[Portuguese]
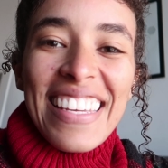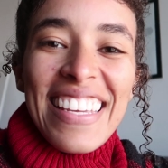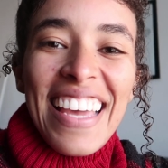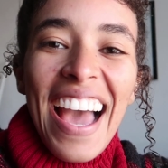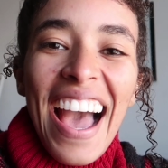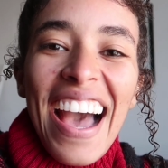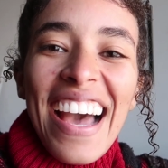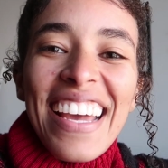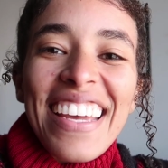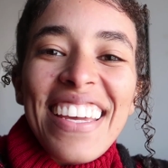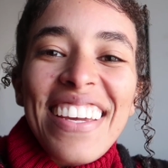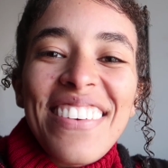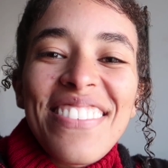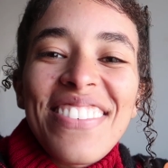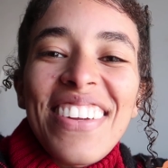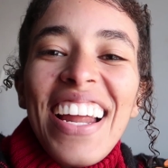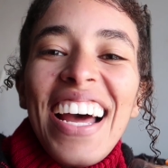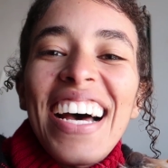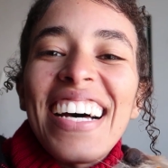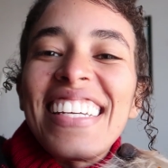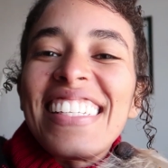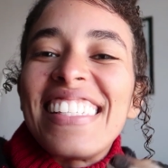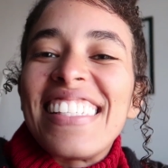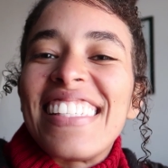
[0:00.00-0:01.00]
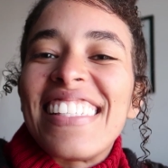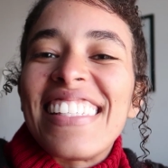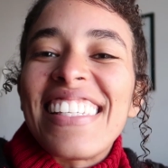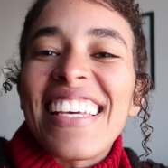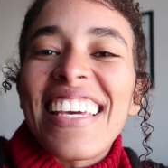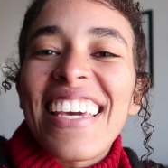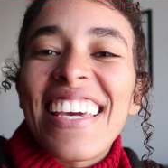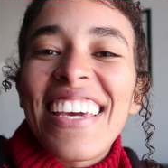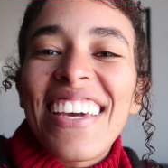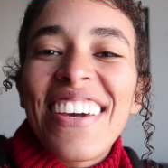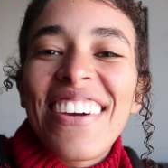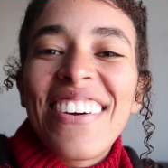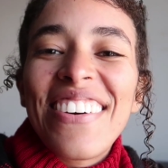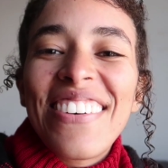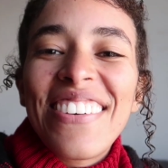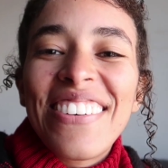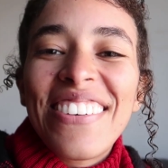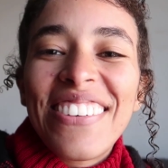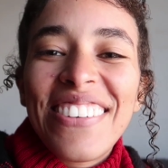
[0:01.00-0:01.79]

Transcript: E aí Brasil!